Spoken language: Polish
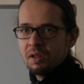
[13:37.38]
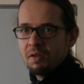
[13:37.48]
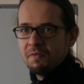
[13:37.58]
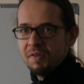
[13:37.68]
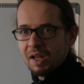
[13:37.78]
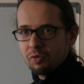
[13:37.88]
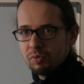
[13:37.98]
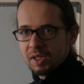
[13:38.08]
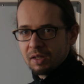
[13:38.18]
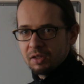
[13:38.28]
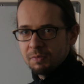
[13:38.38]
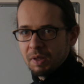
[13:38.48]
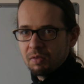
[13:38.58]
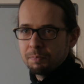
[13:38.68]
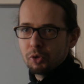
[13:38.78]
wylatuje
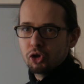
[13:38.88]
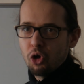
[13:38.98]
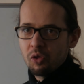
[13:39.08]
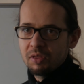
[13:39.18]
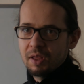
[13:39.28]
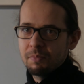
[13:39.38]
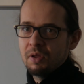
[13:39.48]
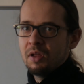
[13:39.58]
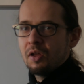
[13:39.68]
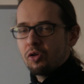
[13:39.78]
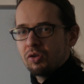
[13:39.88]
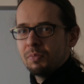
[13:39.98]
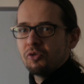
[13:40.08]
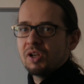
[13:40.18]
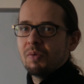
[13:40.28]
natychmiast pod kątem, który
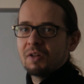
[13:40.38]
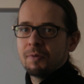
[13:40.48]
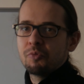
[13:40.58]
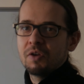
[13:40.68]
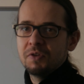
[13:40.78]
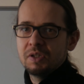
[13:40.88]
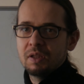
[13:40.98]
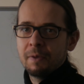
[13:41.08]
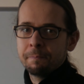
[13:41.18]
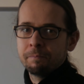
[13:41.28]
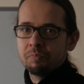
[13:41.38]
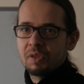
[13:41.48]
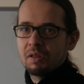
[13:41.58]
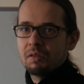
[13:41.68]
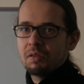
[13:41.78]
można łatwo przewidzieć
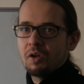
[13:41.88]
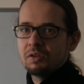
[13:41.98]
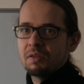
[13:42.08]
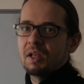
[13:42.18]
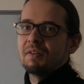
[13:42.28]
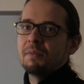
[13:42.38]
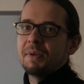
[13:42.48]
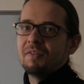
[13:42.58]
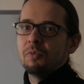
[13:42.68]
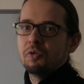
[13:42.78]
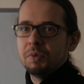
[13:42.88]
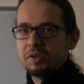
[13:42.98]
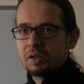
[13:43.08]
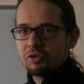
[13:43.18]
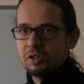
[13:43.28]
zgodnie z tak zwanym prawem
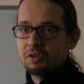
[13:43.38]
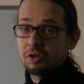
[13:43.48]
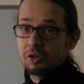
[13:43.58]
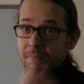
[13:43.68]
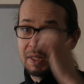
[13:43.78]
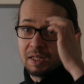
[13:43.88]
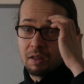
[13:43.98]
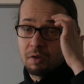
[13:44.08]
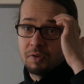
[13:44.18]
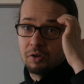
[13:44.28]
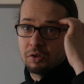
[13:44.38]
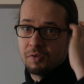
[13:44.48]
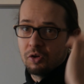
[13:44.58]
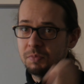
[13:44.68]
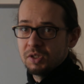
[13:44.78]
odbicia, czyli że kąt padania jest równy kątowi
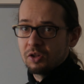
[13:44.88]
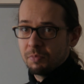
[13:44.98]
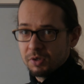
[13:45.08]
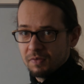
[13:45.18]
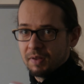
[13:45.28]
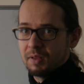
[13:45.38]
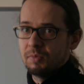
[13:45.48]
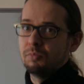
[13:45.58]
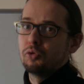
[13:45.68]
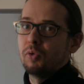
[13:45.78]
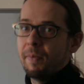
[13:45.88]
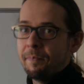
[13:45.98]
odbicia, to będzie w następnym module.